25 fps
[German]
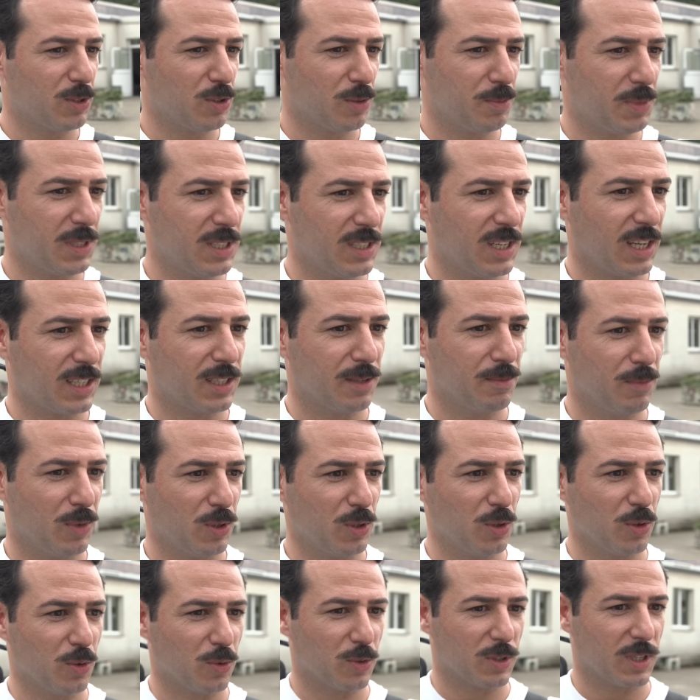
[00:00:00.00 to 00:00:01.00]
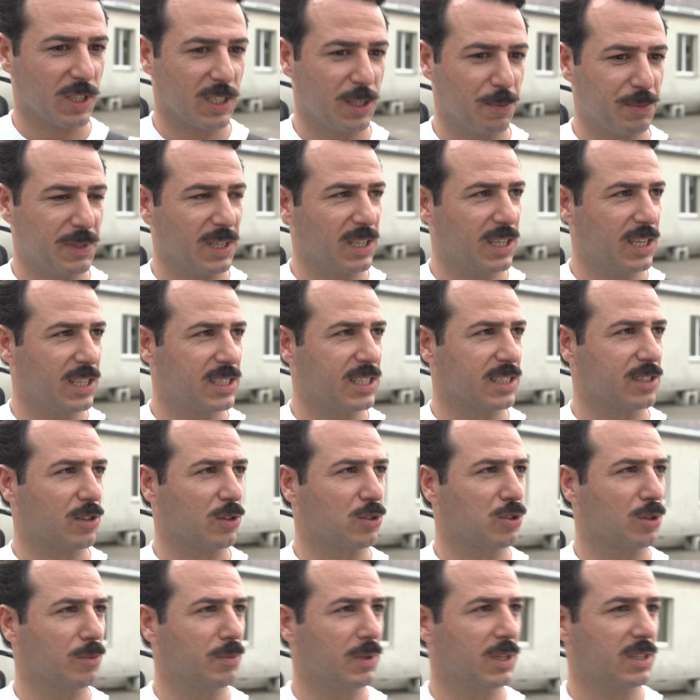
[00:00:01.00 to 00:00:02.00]
immer so ein bisschen nach dem Motto oder gebe den Kids das
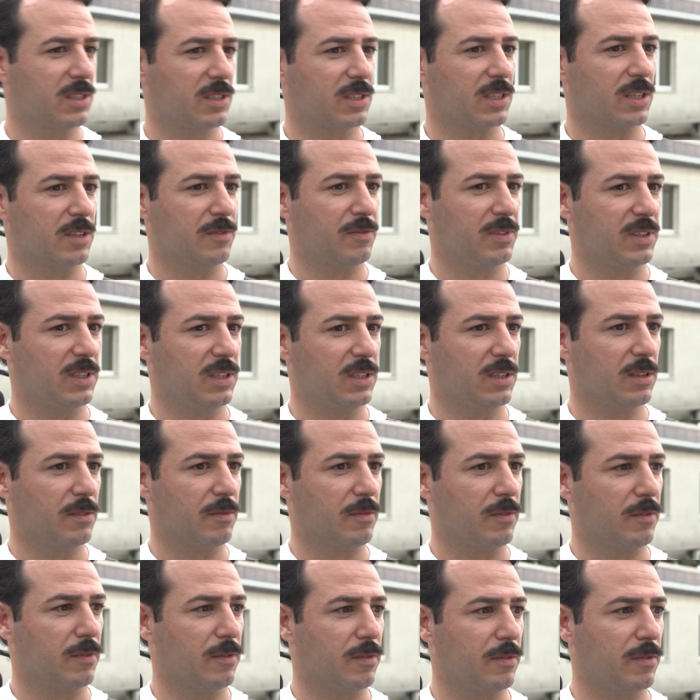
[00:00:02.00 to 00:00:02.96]
auch so mit, irgendwie,